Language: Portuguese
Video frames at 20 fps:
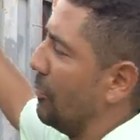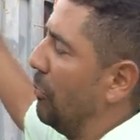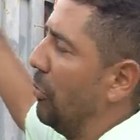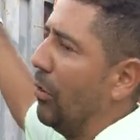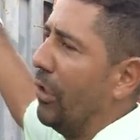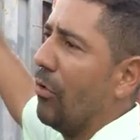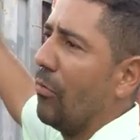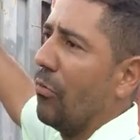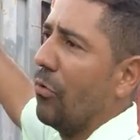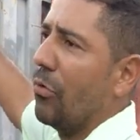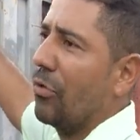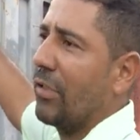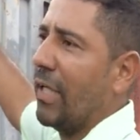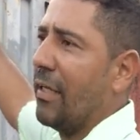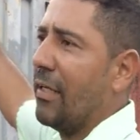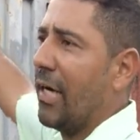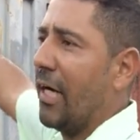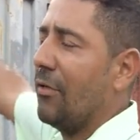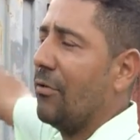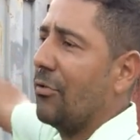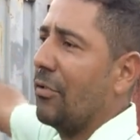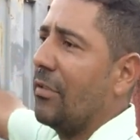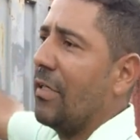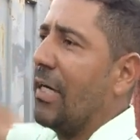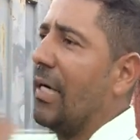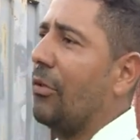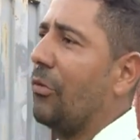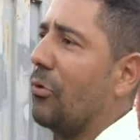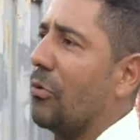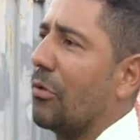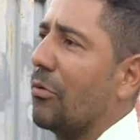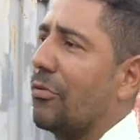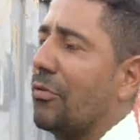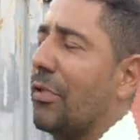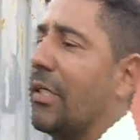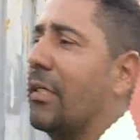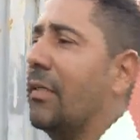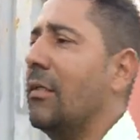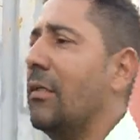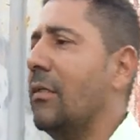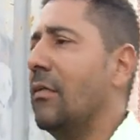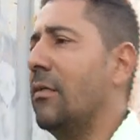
Se eu pulei o muro, tá na casa do Cida Caturra, não sei.